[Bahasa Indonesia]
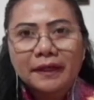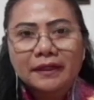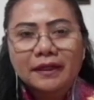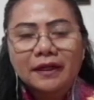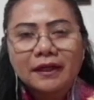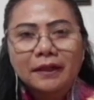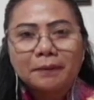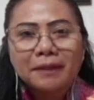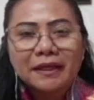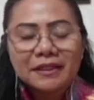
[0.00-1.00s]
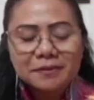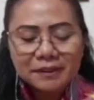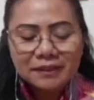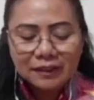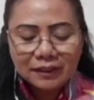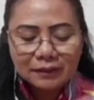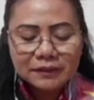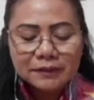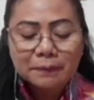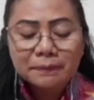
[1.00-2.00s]
Baik, uh, Mbak Yasmin,
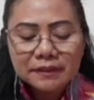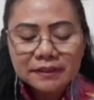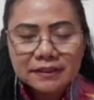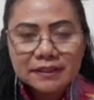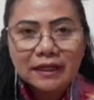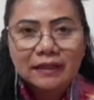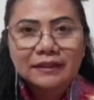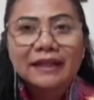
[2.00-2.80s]
uh, sejak